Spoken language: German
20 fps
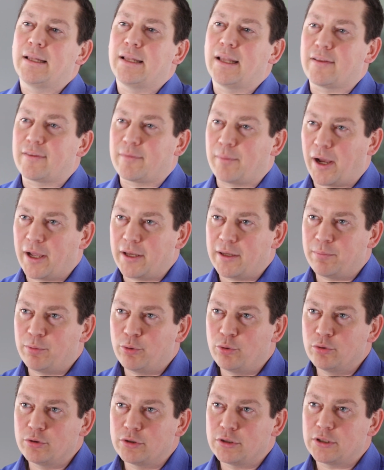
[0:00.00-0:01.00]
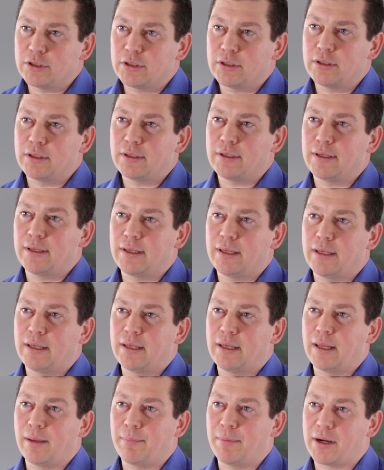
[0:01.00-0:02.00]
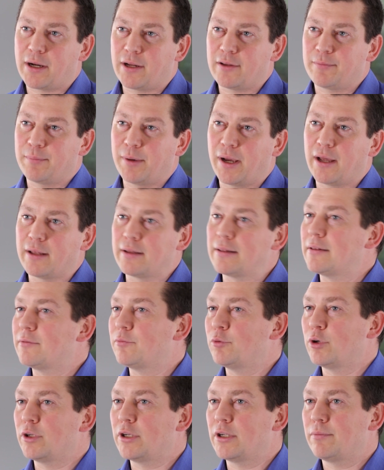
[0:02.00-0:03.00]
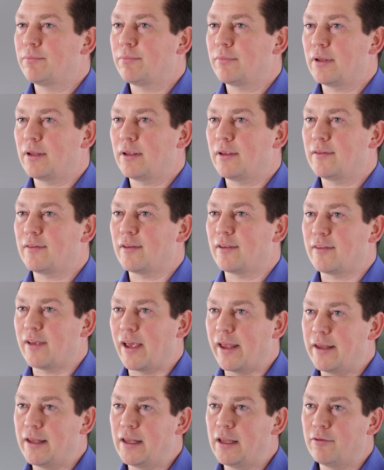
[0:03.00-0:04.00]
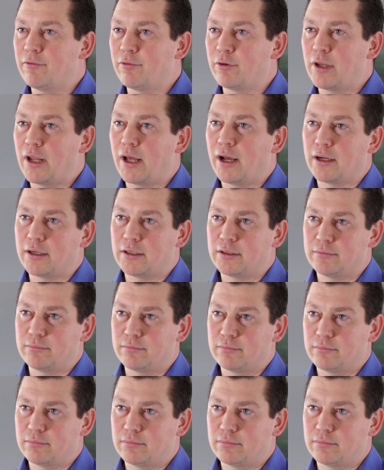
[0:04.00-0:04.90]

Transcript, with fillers: Der zweite Punkt, der bereits behandelt wurde, ist das Handling von Lagern.